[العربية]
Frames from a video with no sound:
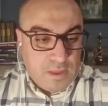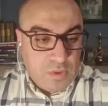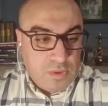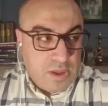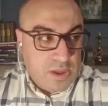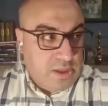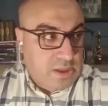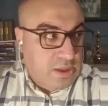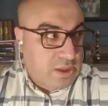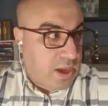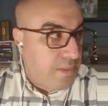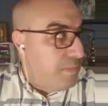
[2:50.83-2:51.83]
هناك
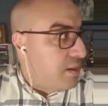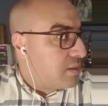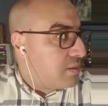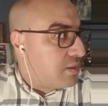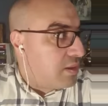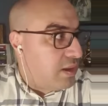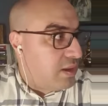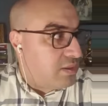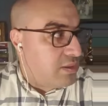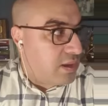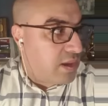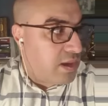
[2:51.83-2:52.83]
حملة
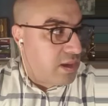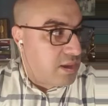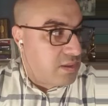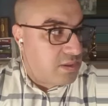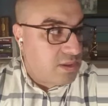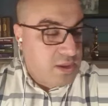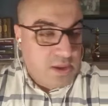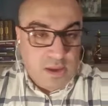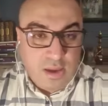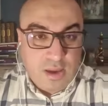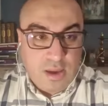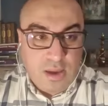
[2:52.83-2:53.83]
اعتقالات
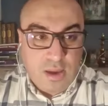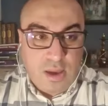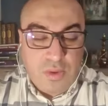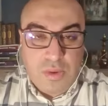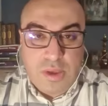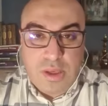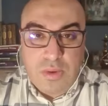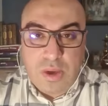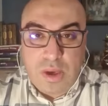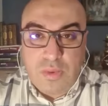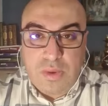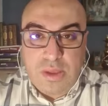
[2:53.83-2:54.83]
آه، قوية
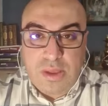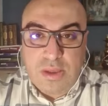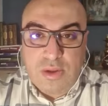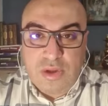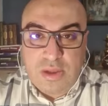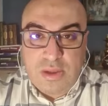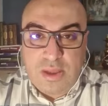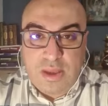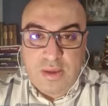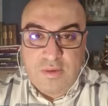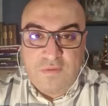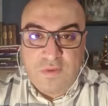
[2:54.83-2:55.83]
وقوية
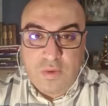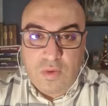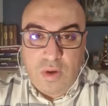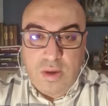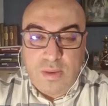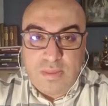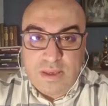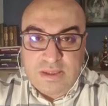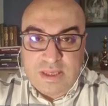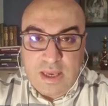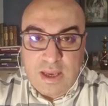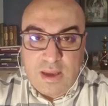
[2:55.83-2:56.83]
جدا في كل
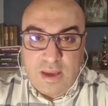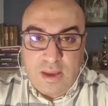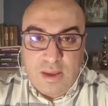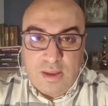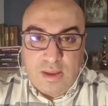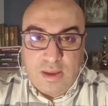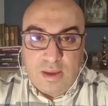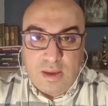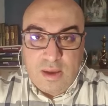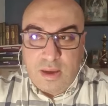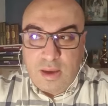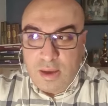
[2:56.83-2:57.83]
مساء
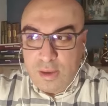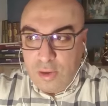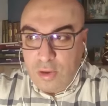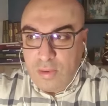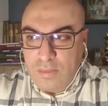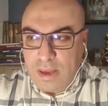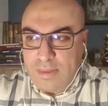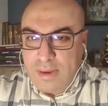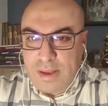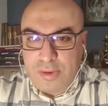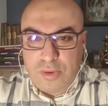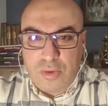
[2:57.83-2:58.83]
آه، اليوم على
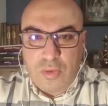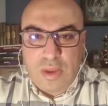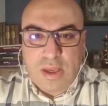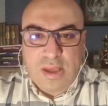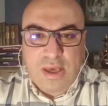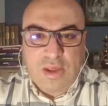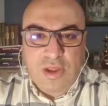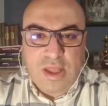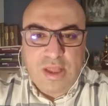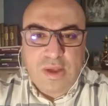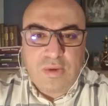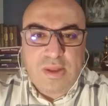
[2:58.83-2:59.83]
ما أظن هناك
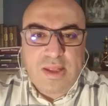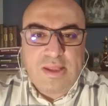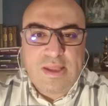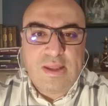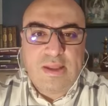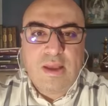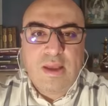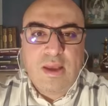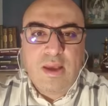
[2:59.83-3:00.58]
عشرين أو ثلاثين